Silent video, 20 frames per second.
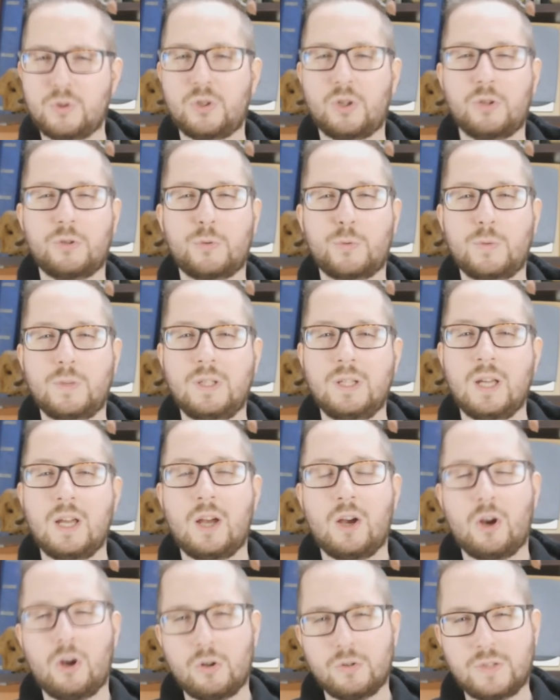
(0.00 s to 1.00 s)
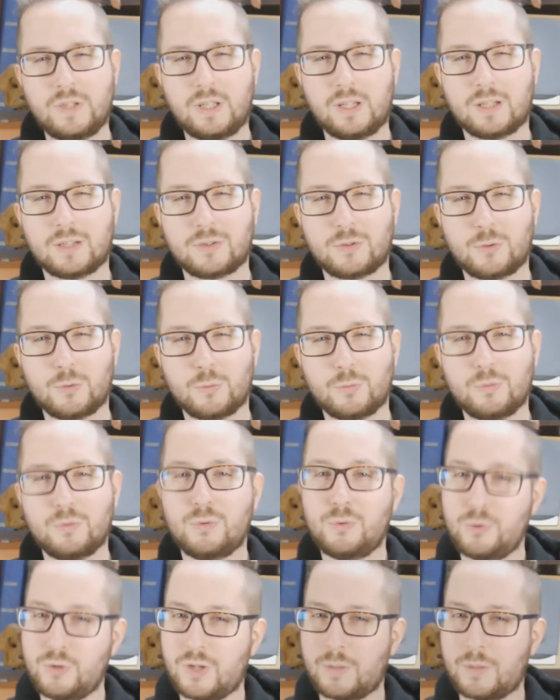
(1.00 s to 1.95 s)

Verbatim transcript: aujourd'hui en direction du